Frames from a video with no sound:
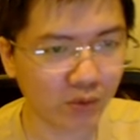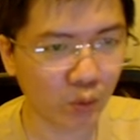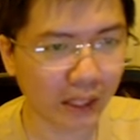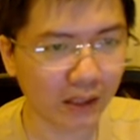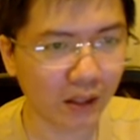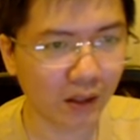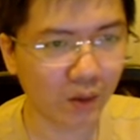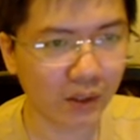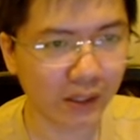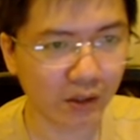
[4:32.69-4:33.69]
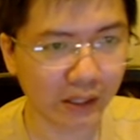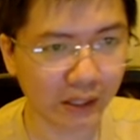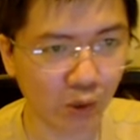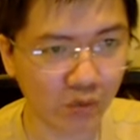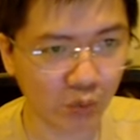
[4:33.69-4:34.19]
cái vùng cán cờ luôn Đấy, nó
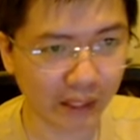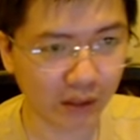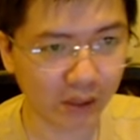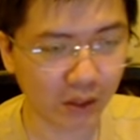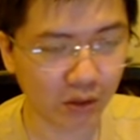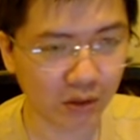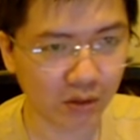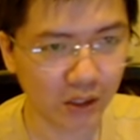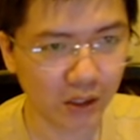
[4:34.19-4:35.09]
lên đúng vùng này nó bắt đầu nó